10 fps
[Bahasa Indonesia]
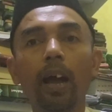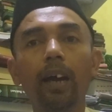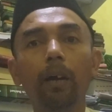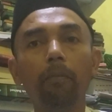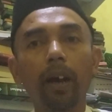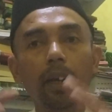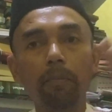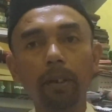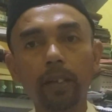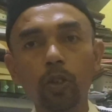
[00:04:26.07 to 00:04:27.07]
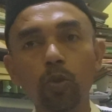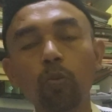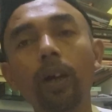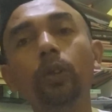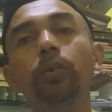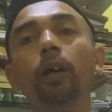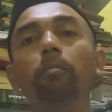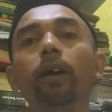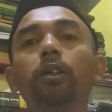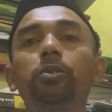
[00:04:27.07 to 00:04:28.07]
akan mengakibatkan suatu yang
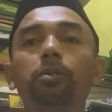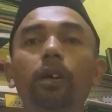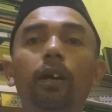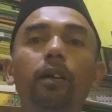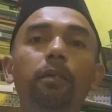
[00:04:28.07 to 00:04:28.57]
baik juga.